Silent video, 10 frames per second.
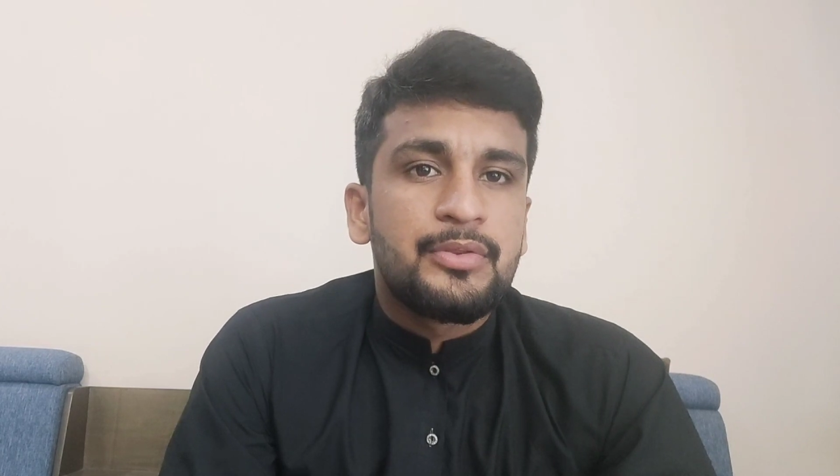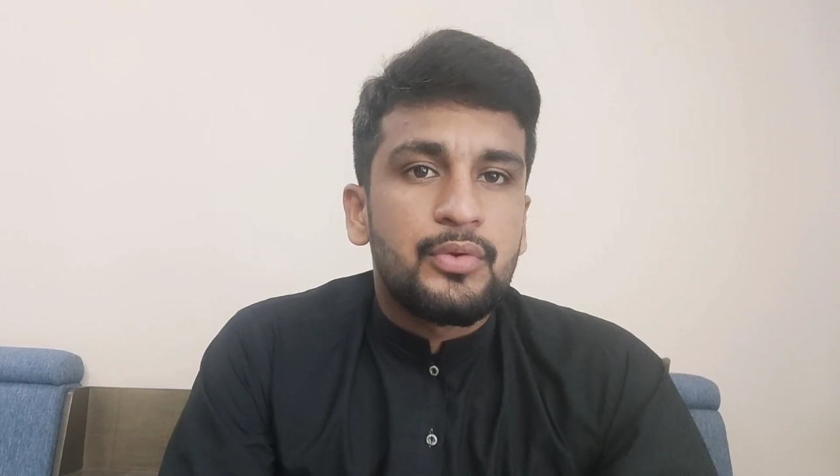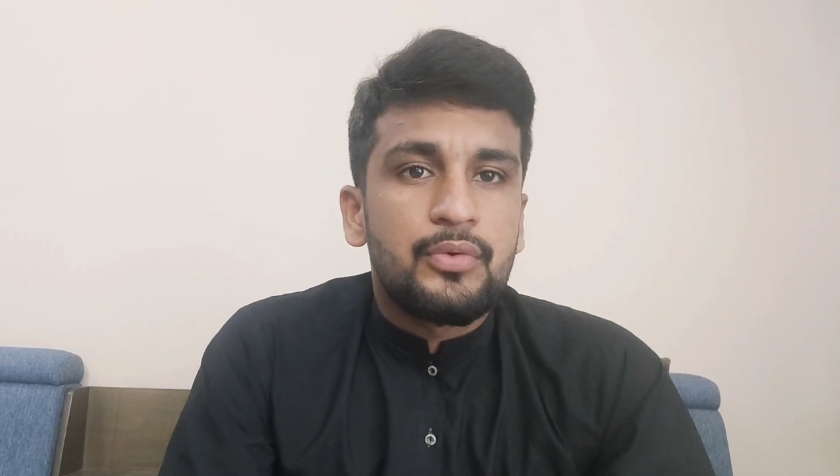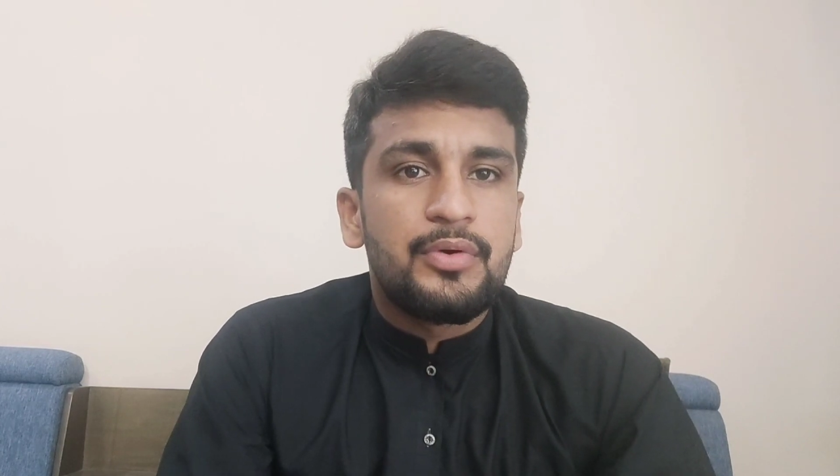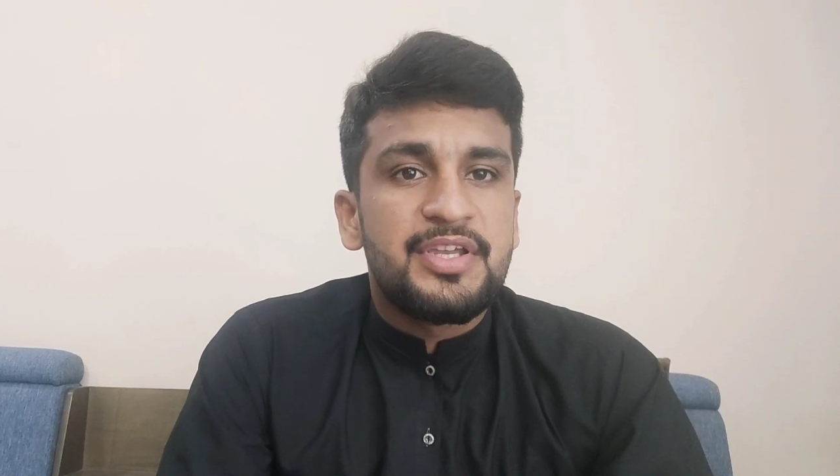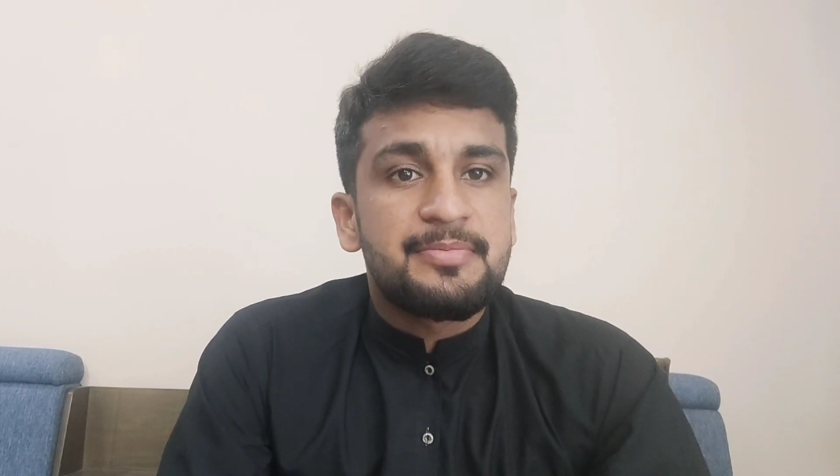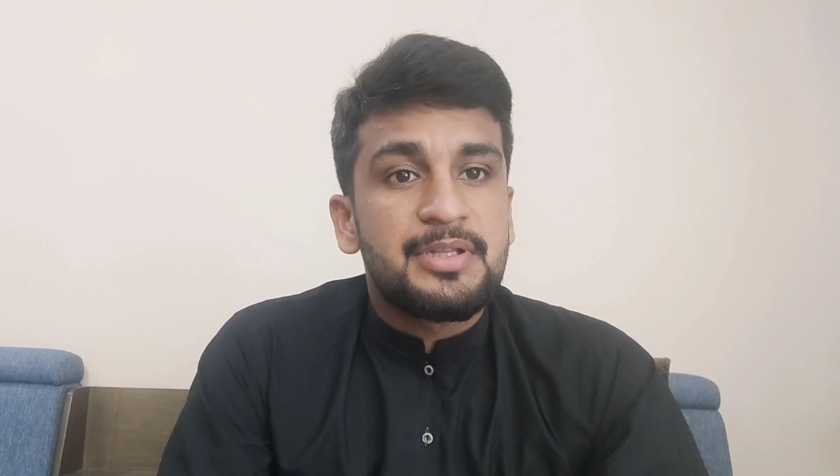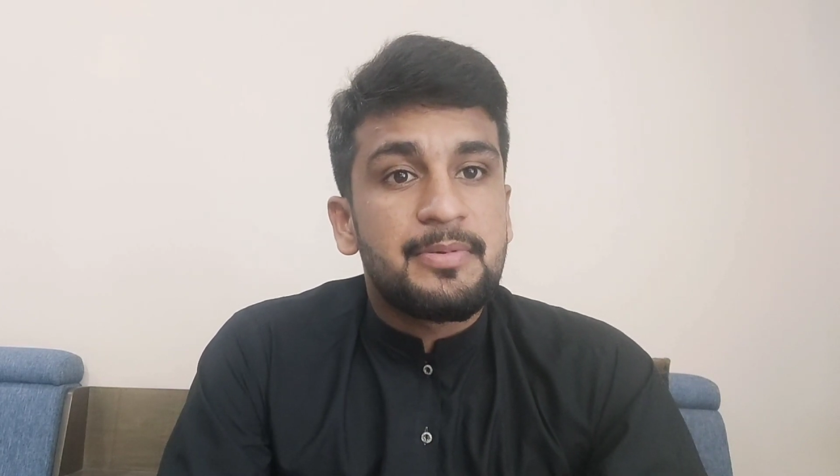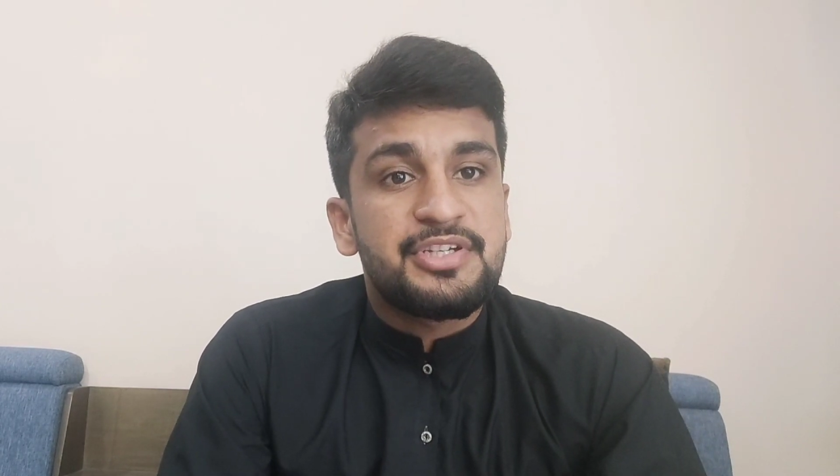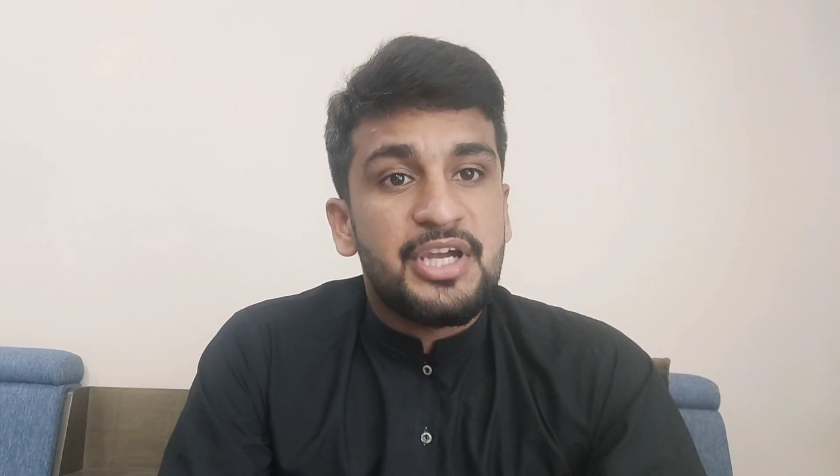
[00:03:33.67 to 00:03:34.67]
तो इस
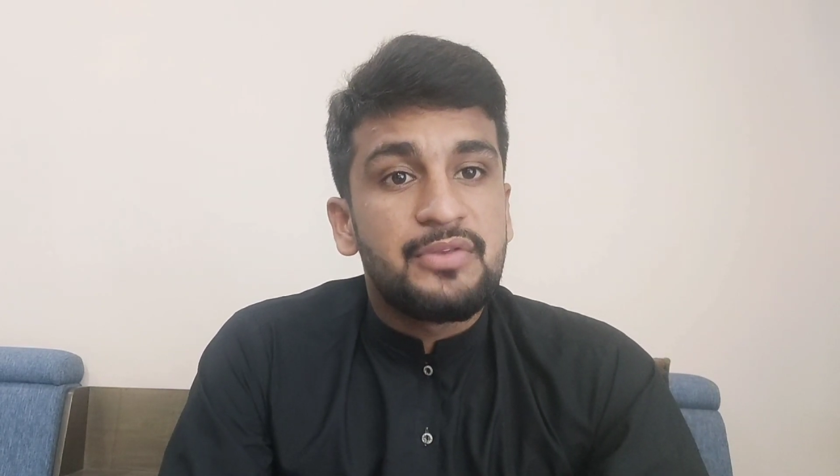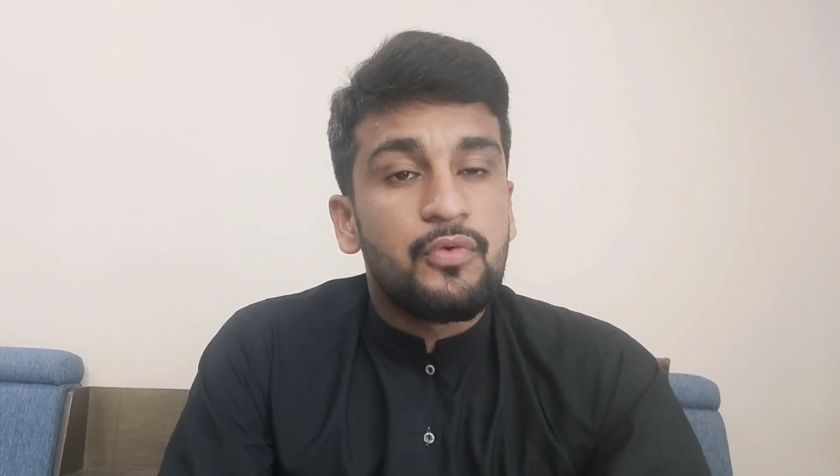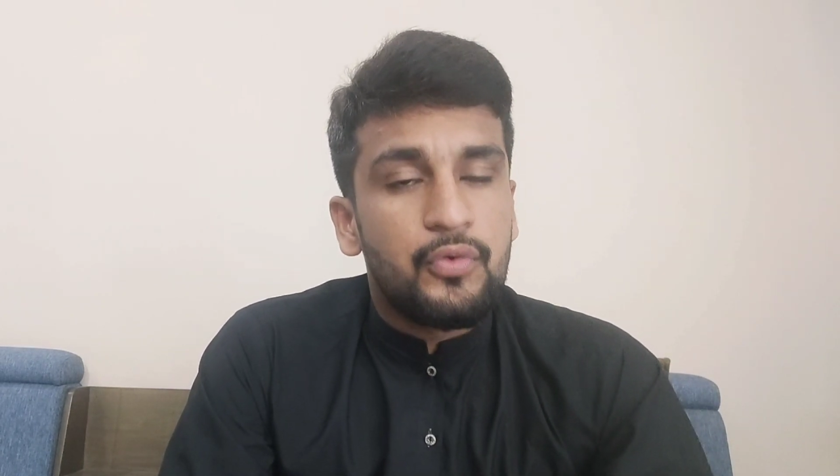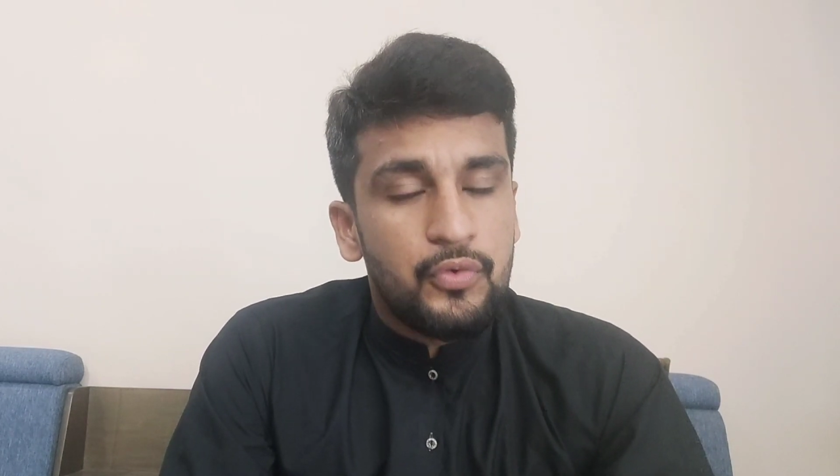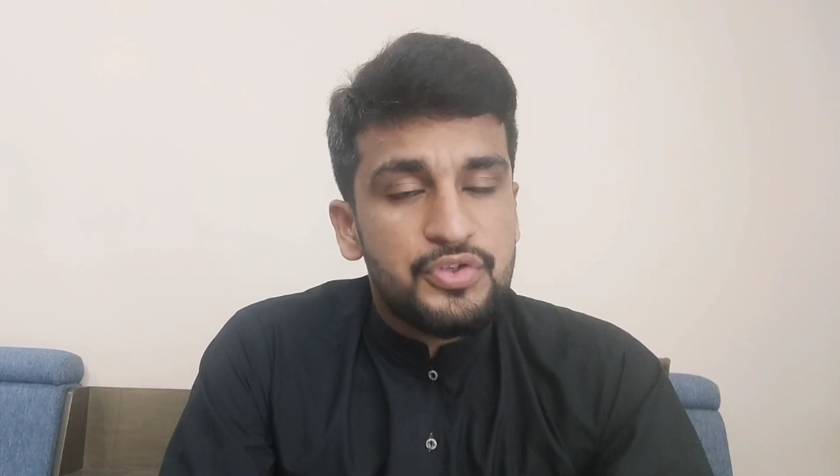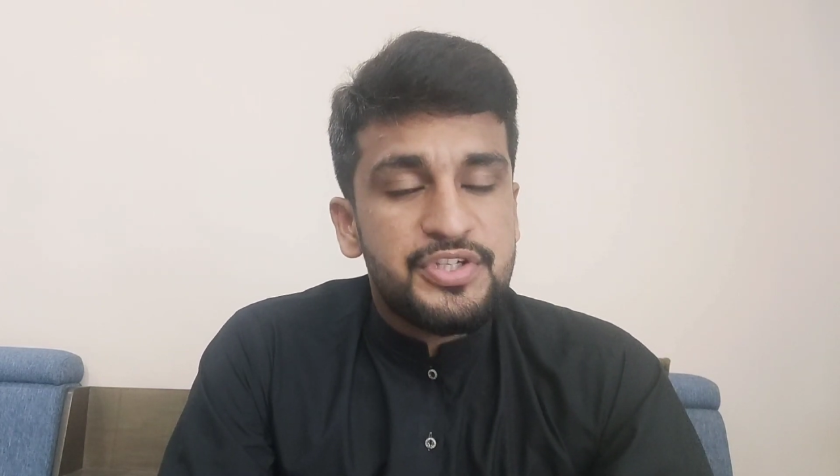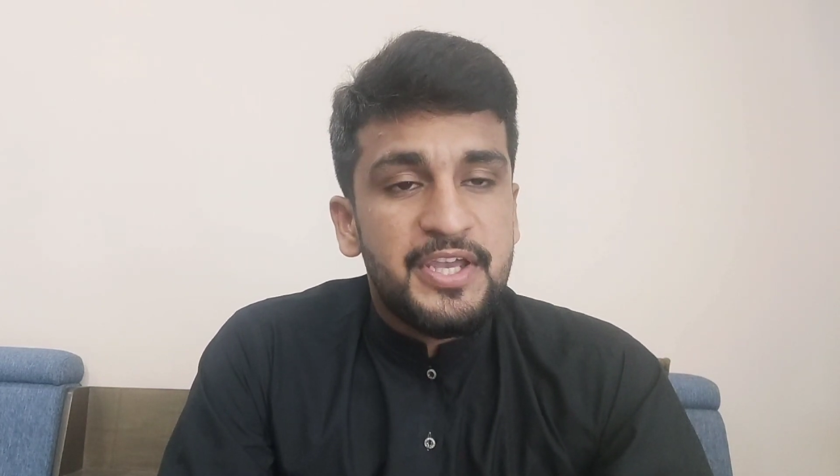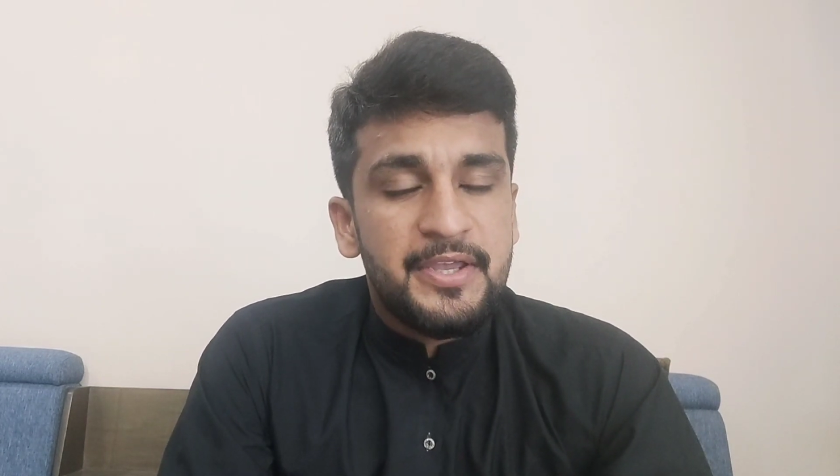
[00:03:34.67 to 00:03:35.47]
मरतबा शायद वो हो जाए